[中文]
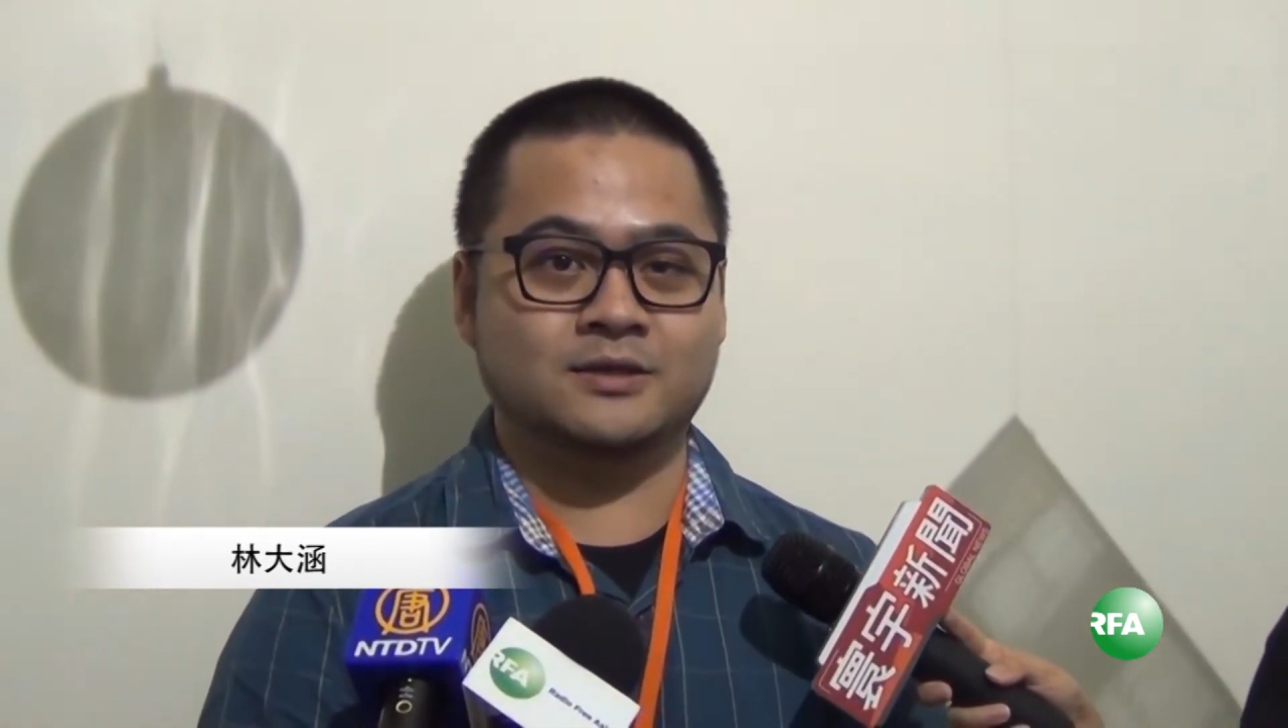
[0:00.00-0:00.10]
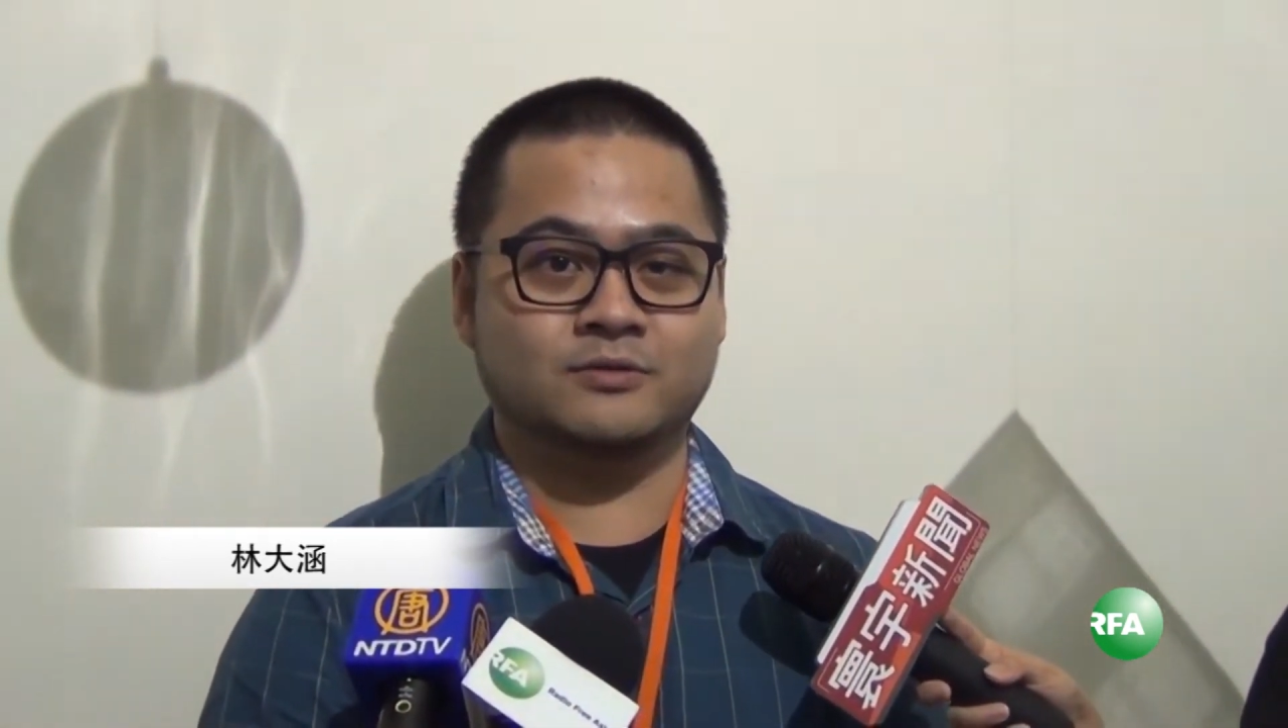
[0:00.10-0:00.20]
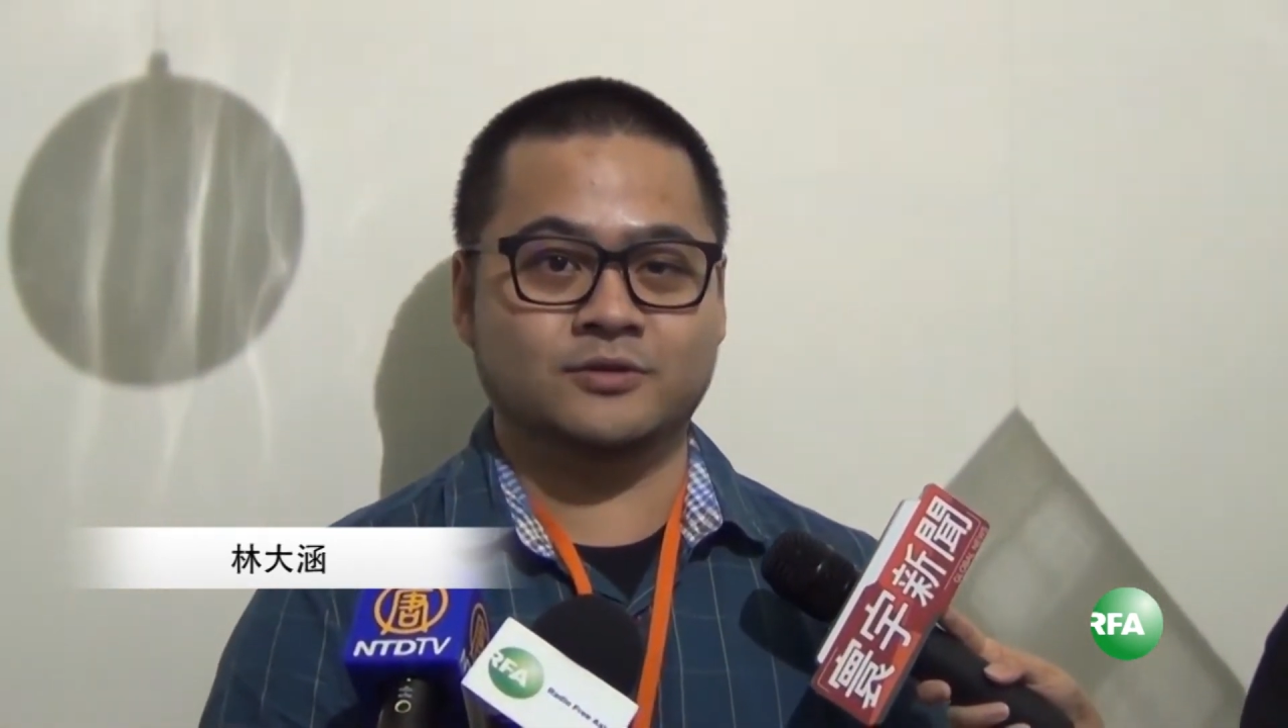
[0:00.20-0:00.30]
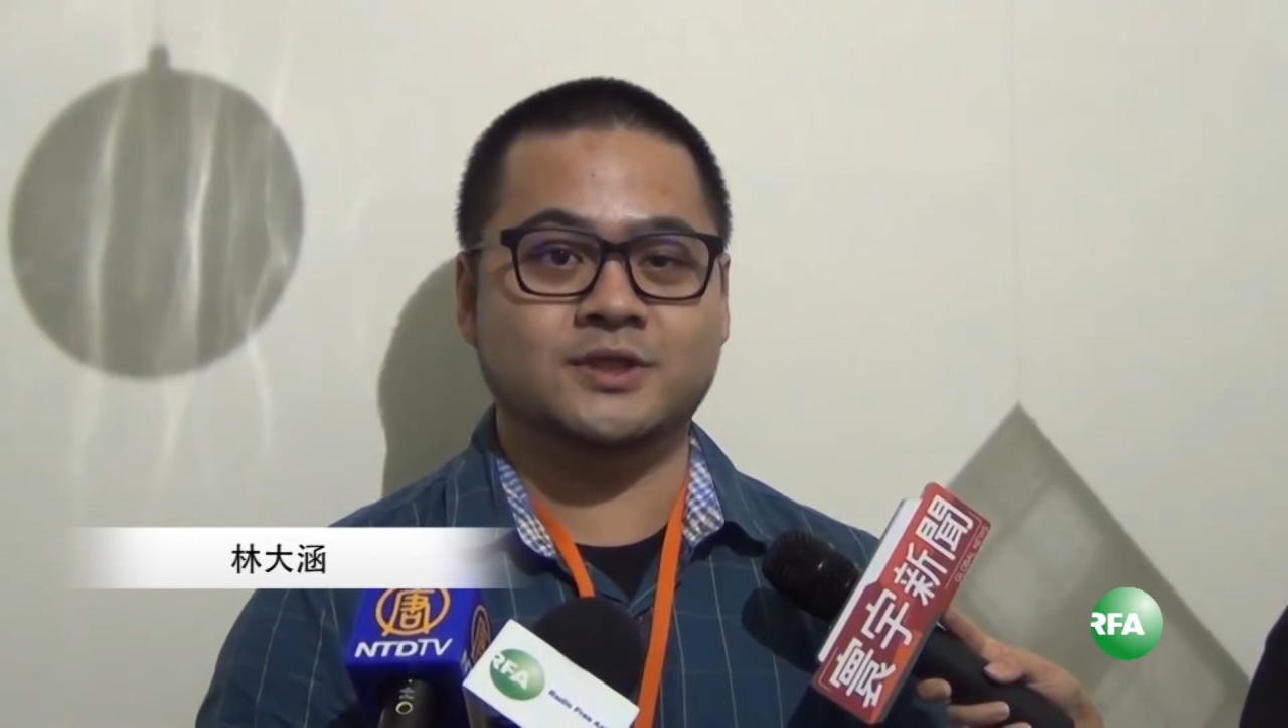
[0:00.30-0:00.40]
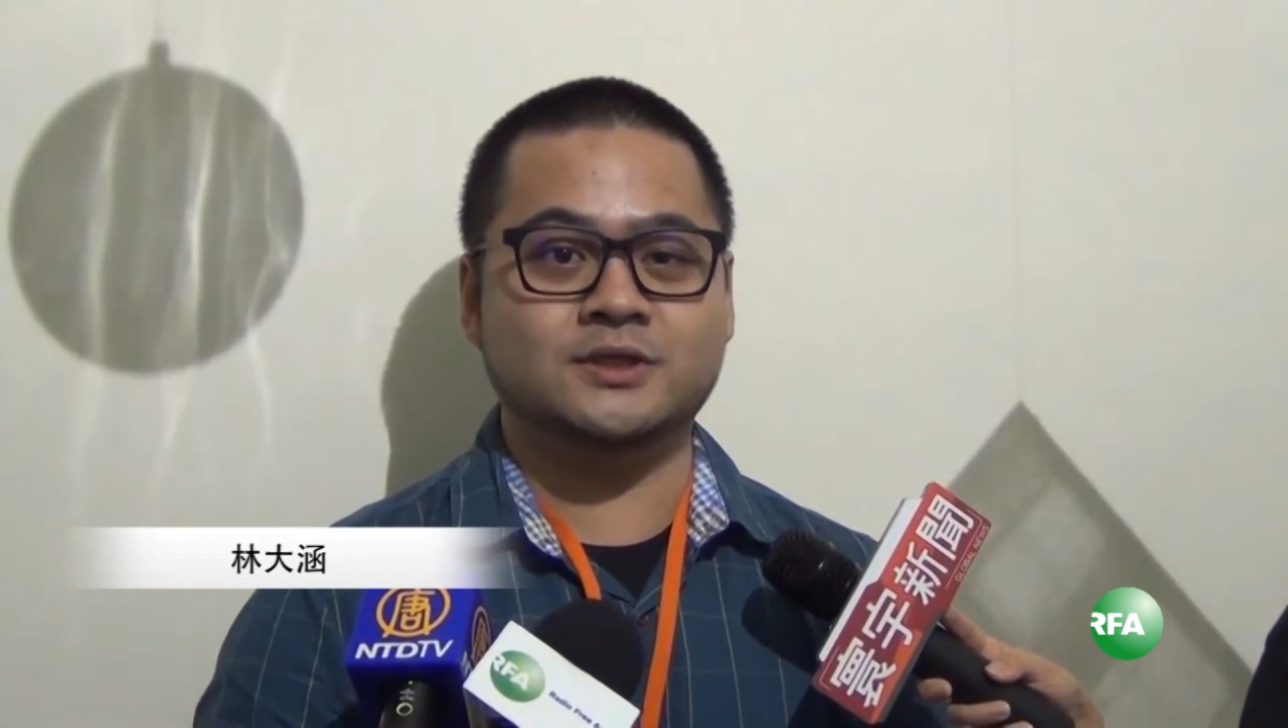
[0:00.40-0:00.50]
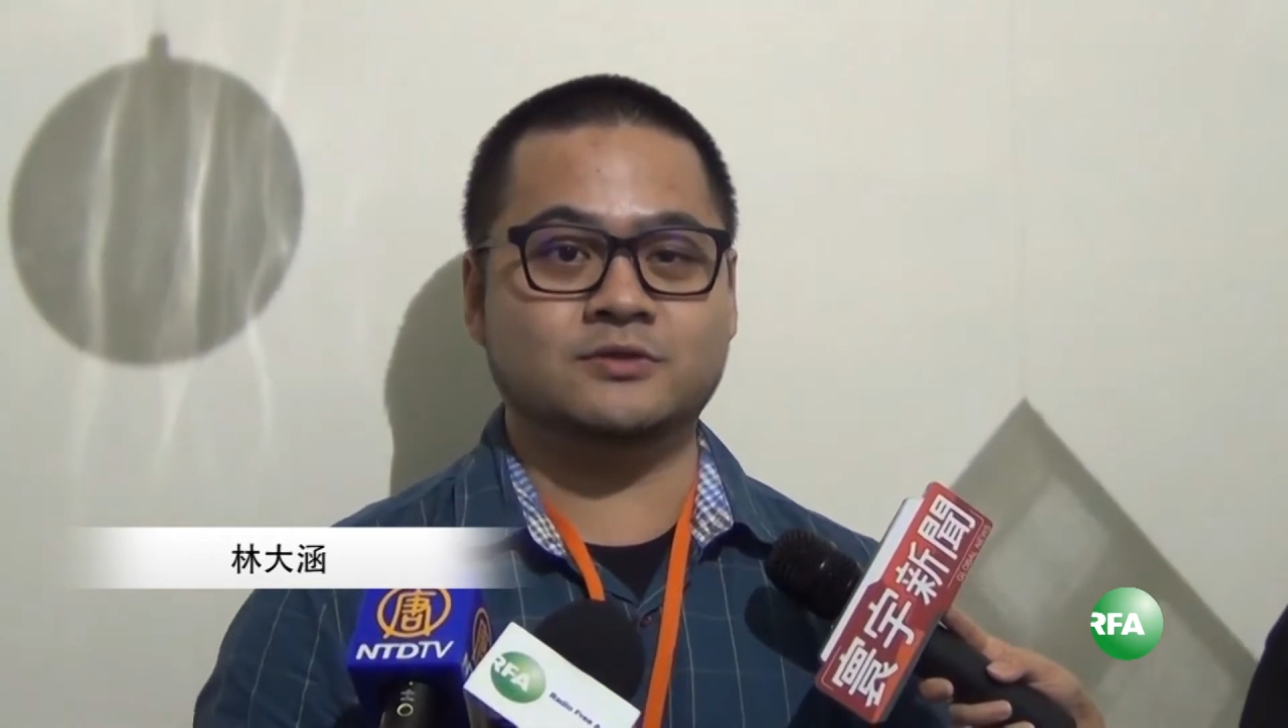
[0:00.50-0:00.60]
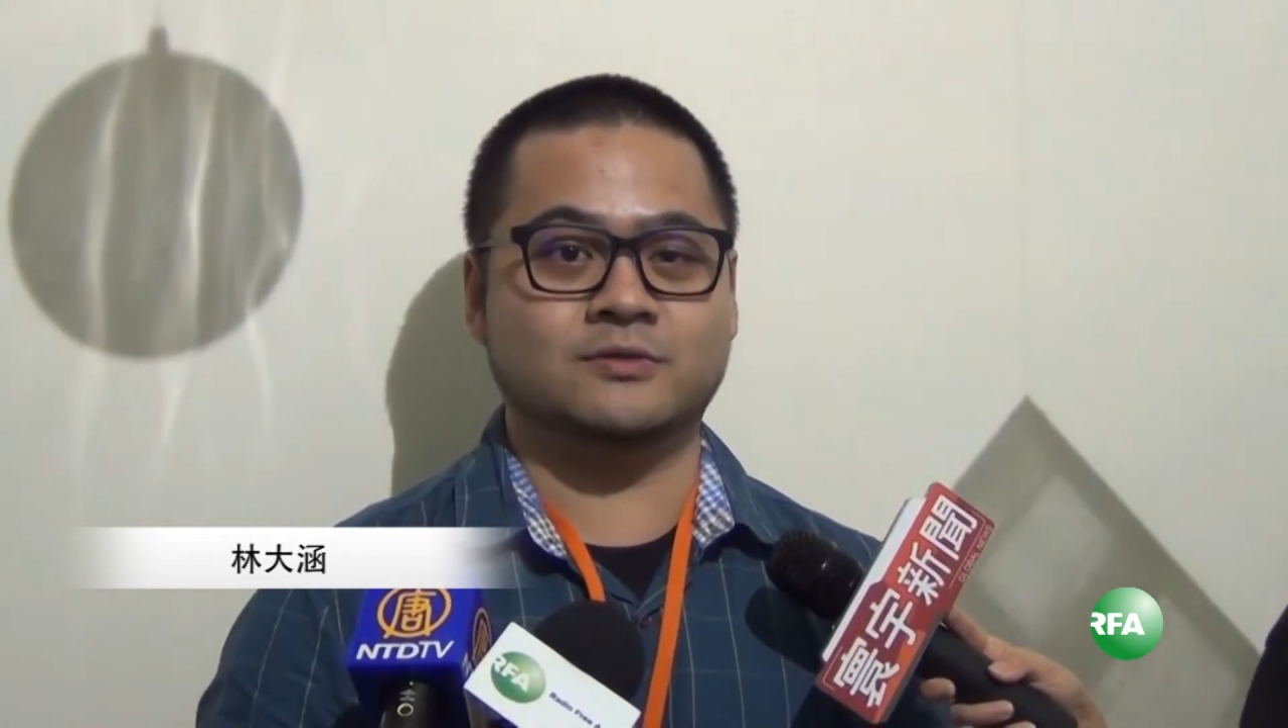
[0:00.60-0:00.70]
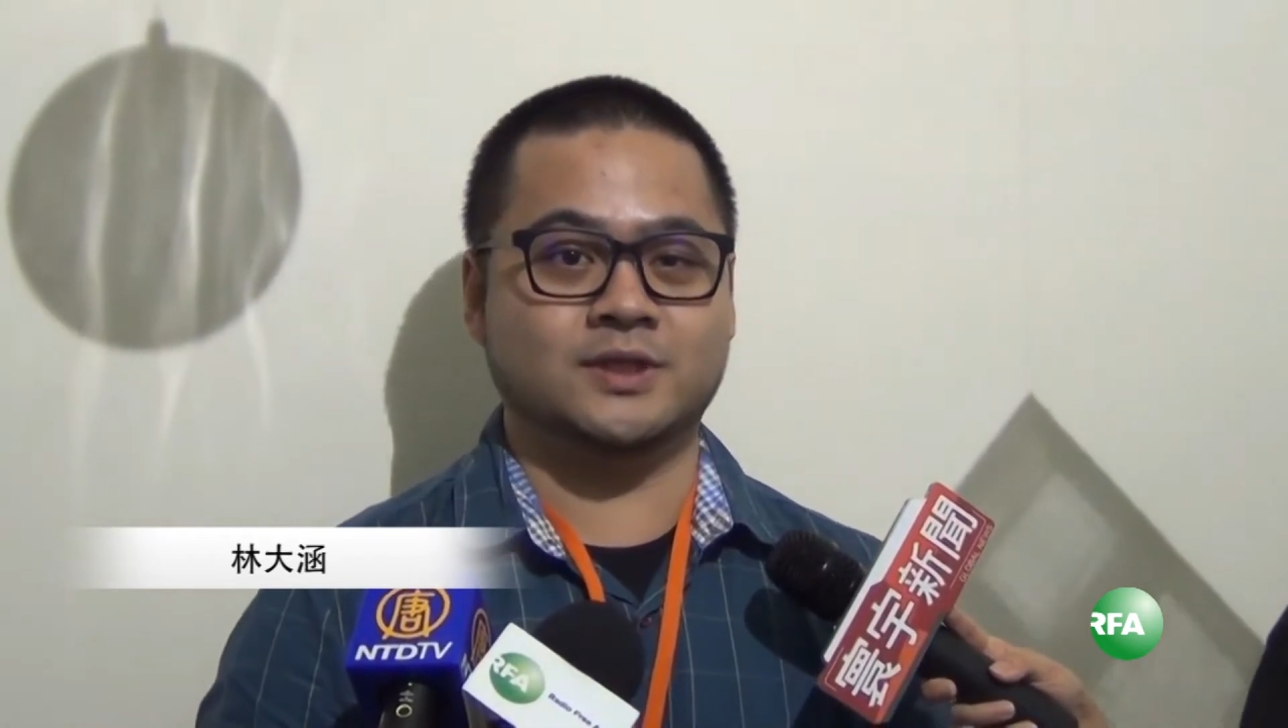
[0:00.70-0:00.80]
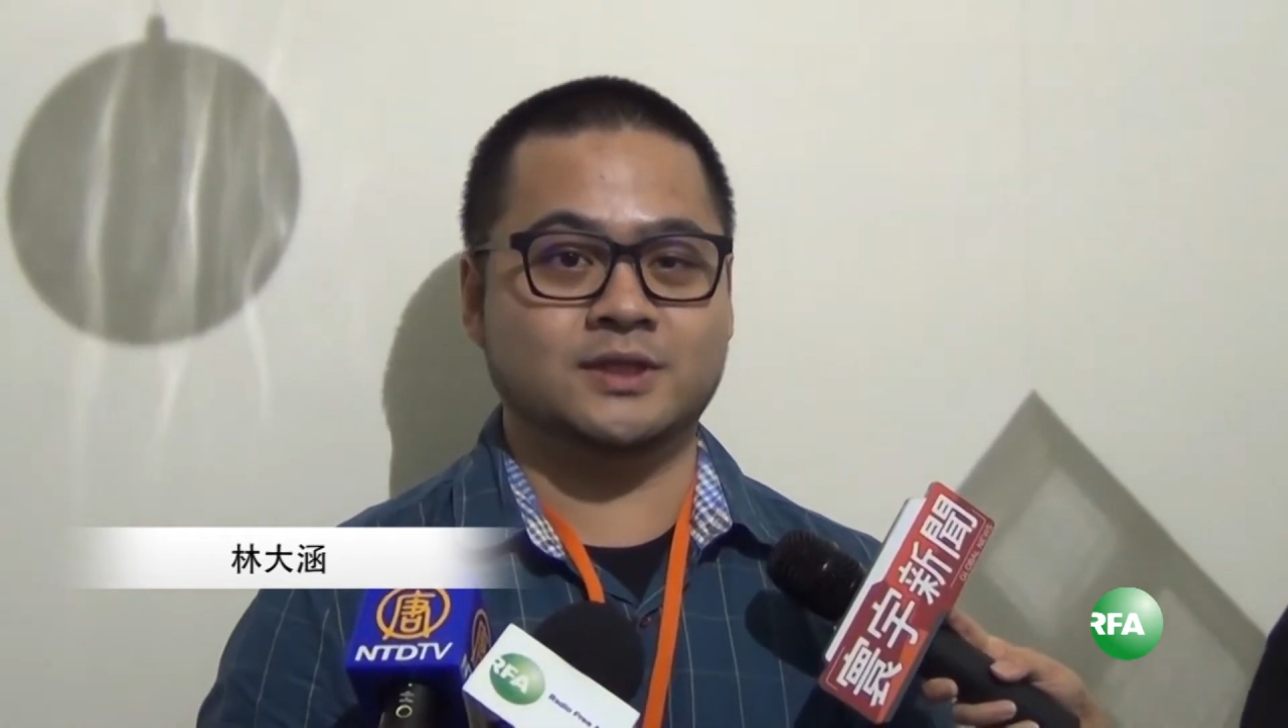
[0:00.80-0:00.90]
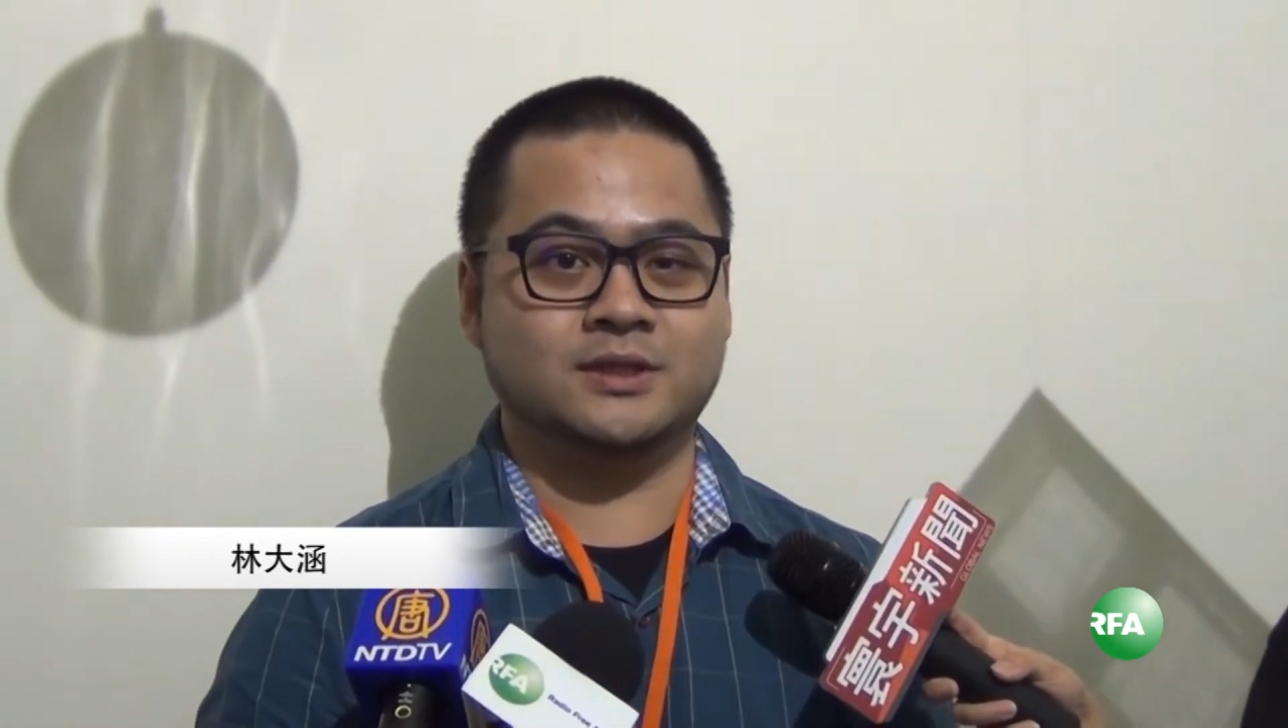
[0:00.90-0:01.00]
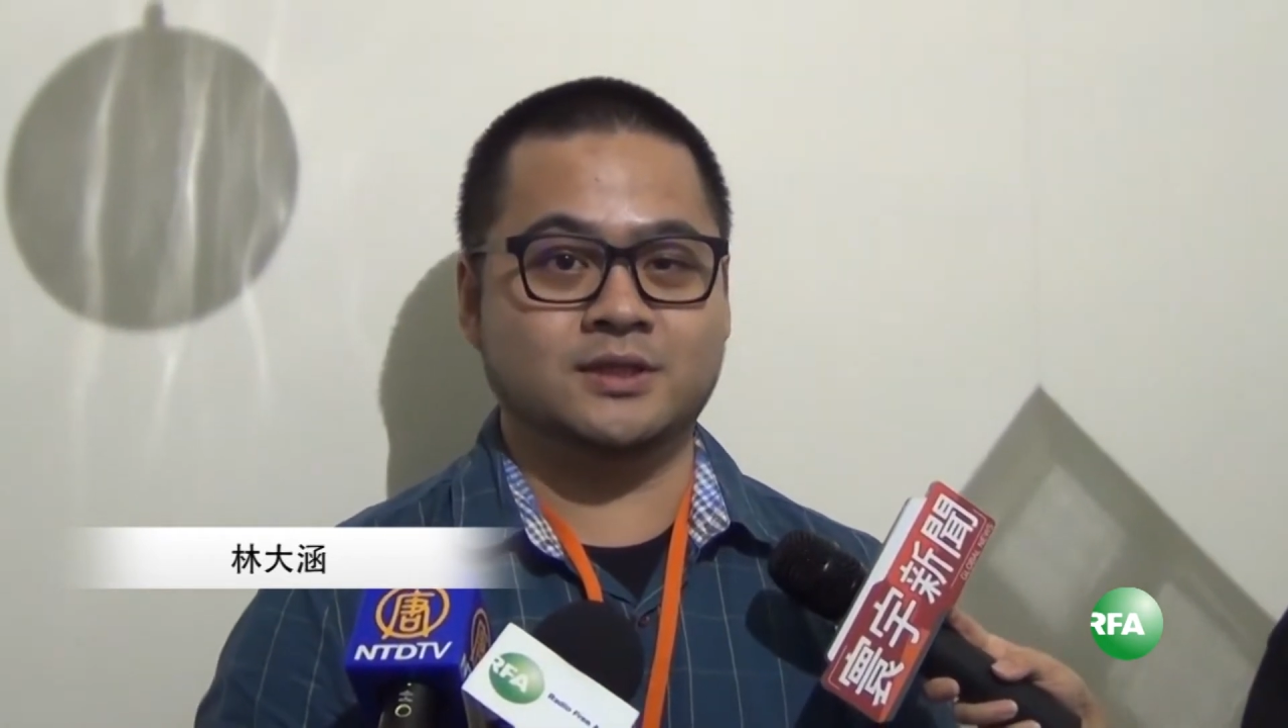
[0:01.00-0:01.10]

我觉得这是错的。